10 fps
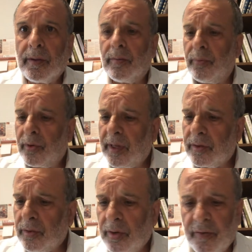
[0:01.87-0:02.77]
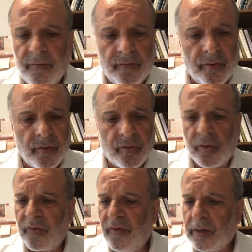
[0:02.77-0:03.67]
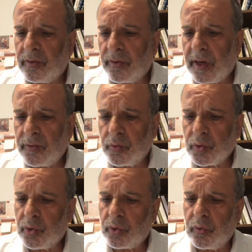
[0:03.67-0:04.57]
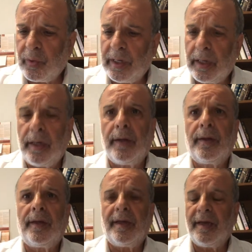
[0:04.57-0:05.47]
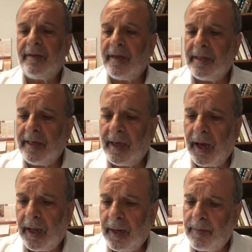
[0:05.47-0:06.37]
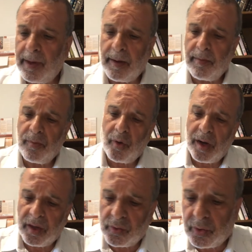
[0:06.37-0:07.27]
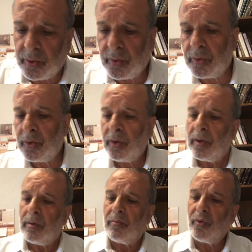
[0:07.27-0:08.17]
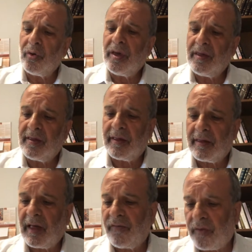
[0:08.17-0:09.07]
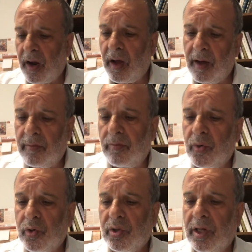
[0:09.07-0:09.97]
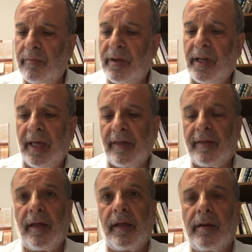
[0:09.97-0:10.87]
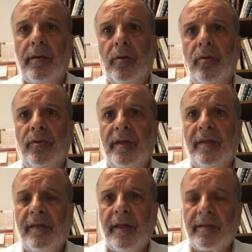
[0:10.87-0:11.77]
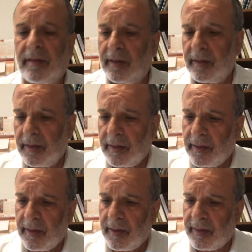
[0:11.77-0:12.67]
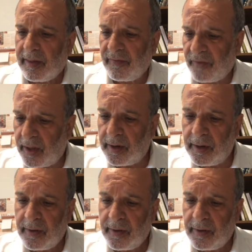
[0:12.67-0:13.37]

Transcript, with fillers: Bokertov, ce Dvar Torah d'aujourd'hui est dédié à la mémoire de Moïse Safra Moshe Ben Esther le 17 Sivan.